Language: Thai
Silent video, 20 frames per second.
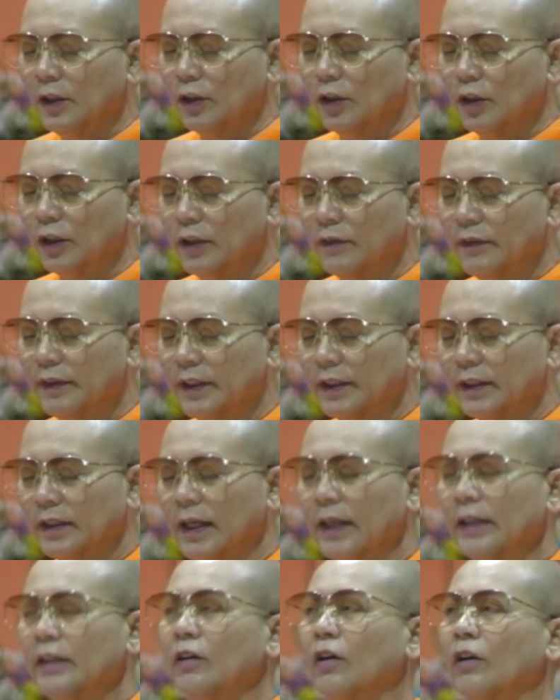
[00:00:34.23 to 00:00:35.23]
โดยคิดว่าจะ
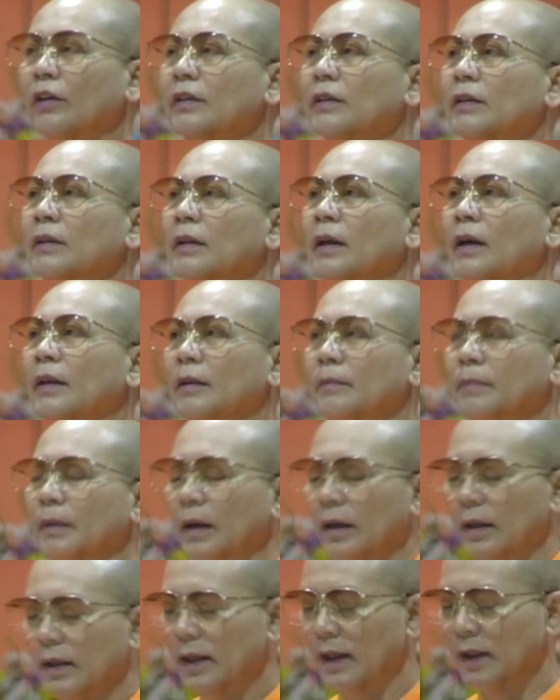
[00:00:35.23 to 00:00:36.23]
ถ่ายถอนคืนได้ในภาย